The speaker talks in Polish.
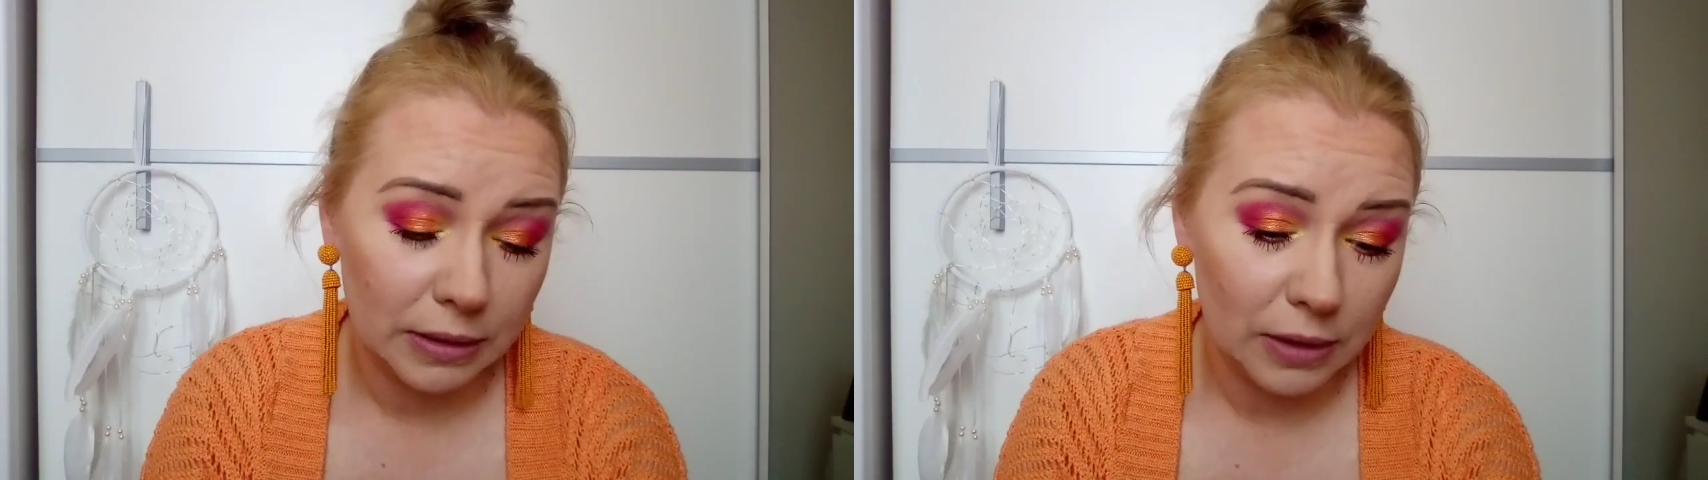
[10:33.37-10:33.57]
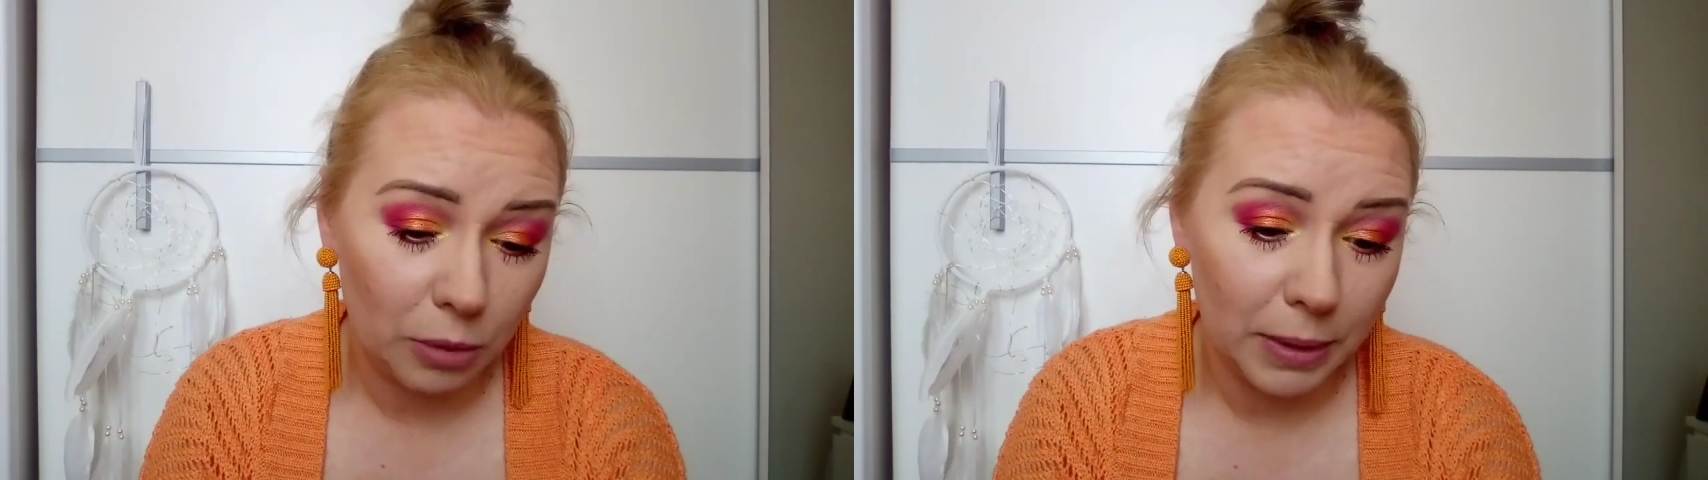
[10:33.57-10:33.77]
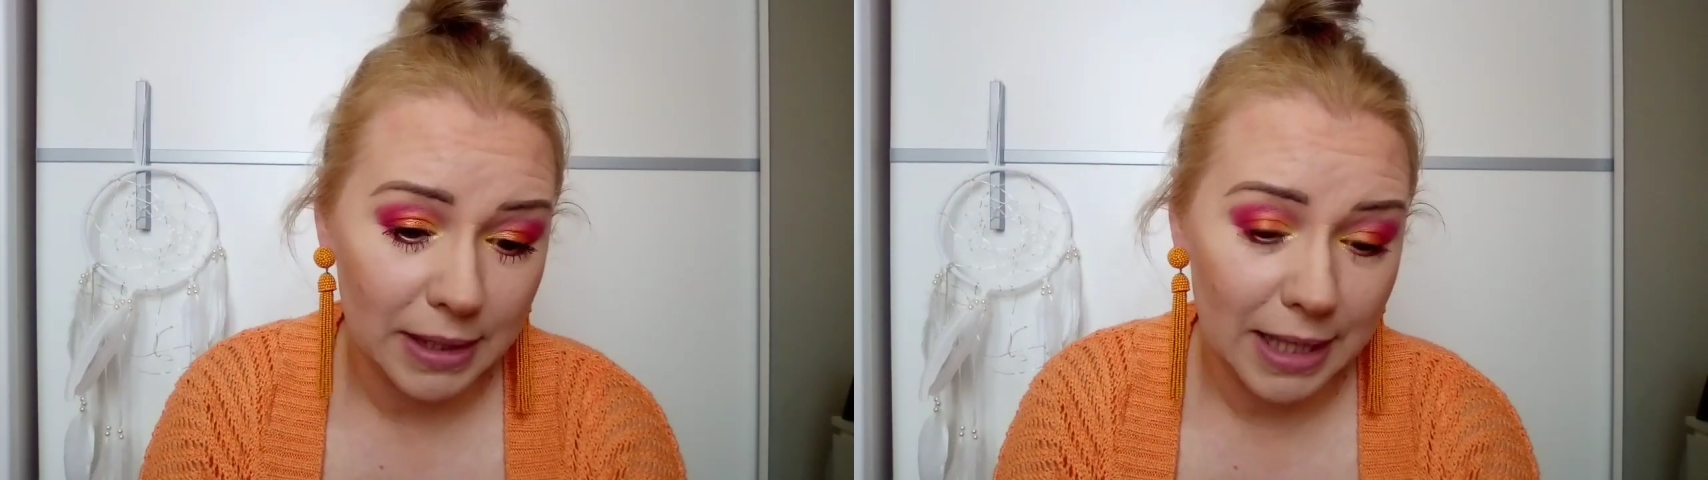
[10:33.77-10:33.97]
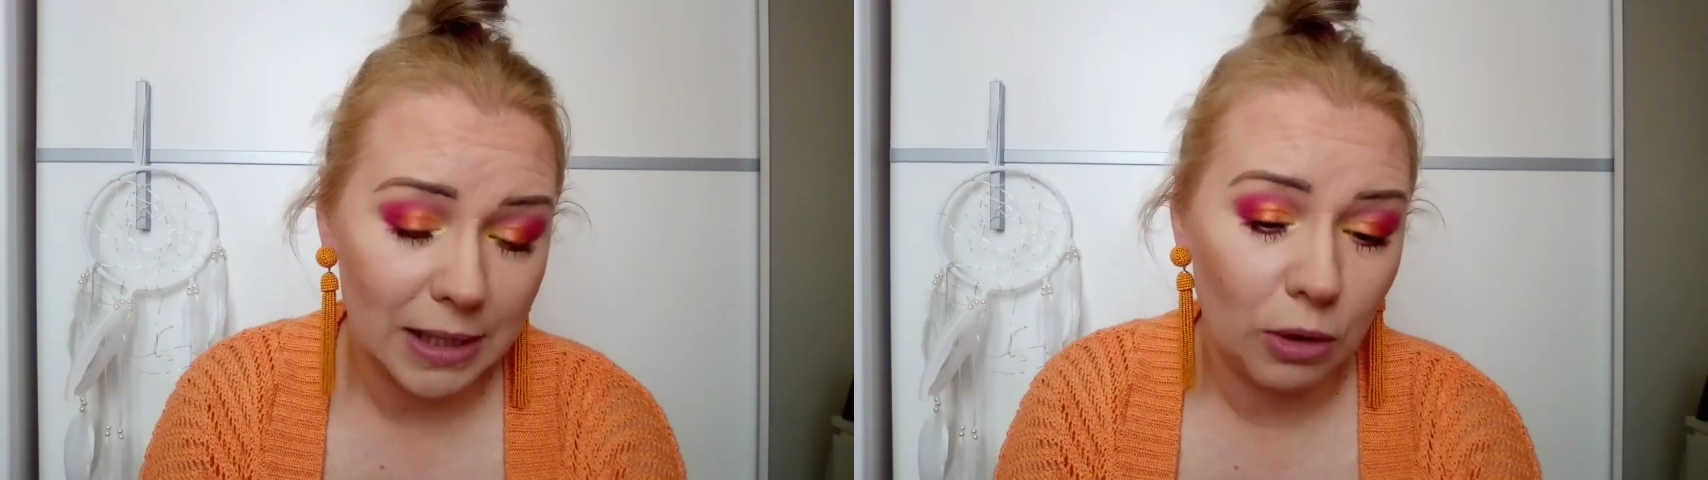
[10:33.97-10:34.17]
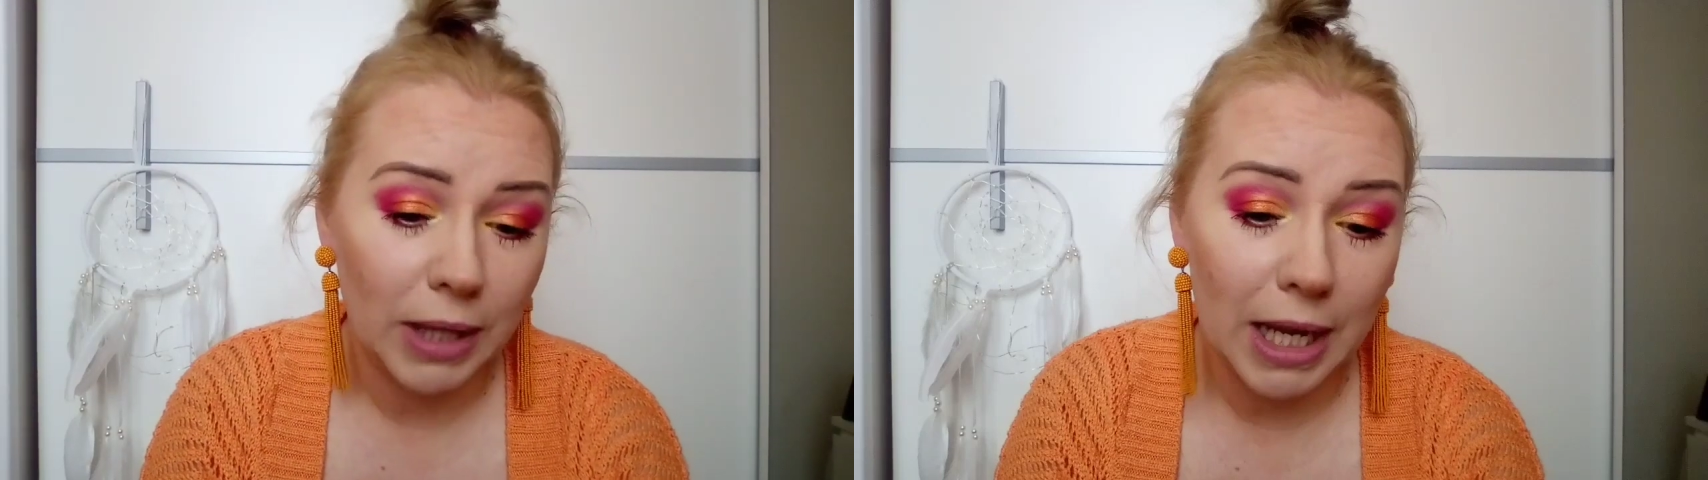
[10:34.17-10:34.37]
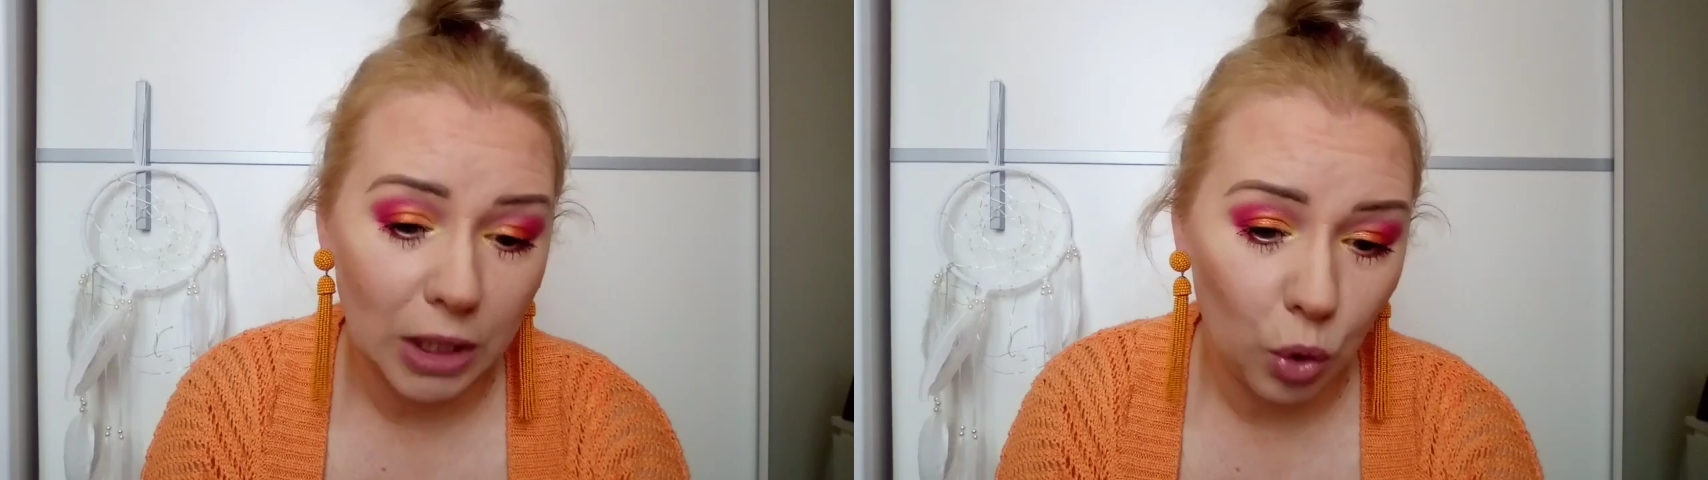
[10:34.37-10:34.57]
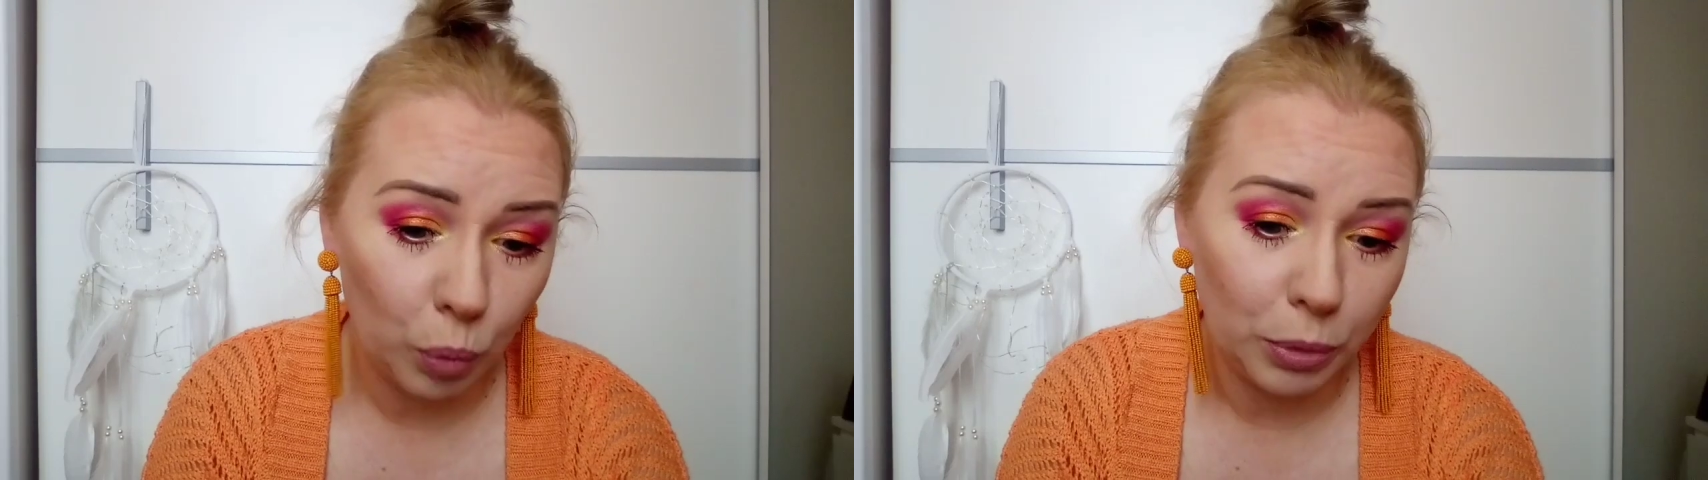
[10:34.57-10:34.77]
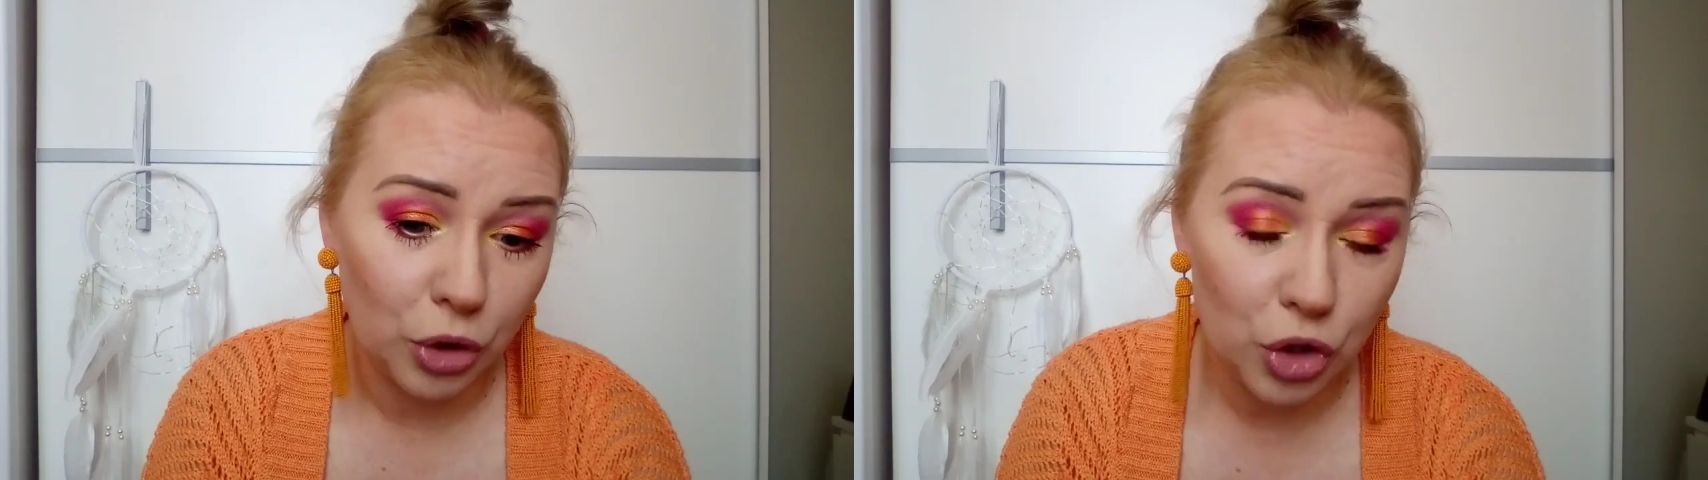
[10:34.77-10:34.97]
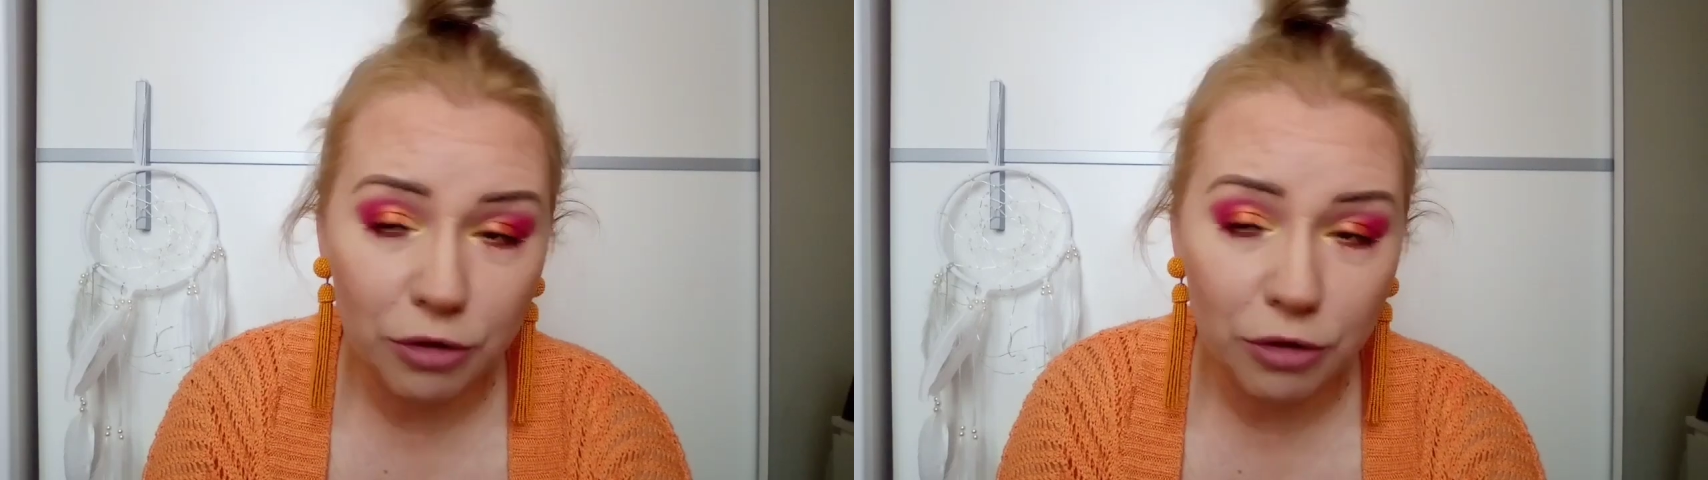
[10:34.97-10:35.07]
y, sobie stacjonarnie kupić,